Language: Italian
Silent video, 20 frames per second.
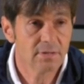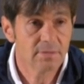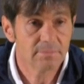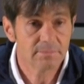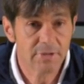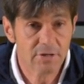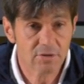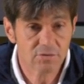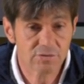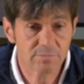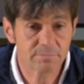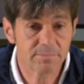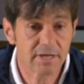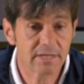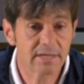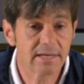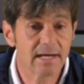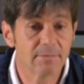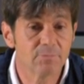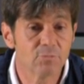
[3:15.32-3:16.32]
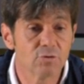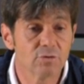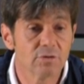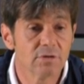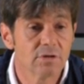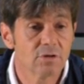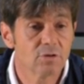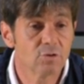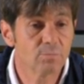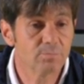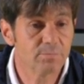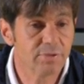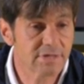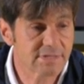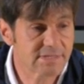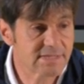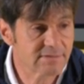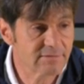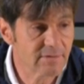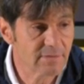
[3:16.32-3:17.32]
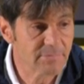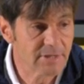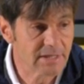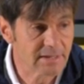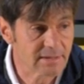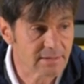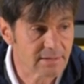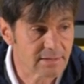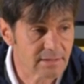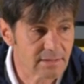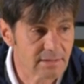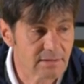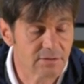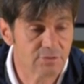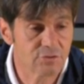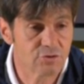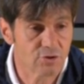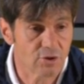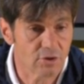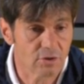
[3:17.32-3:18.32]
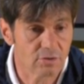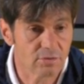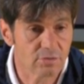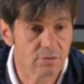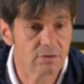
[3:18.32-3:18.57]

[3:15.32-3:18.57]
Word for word: però se parliamo complessivamente di gioco,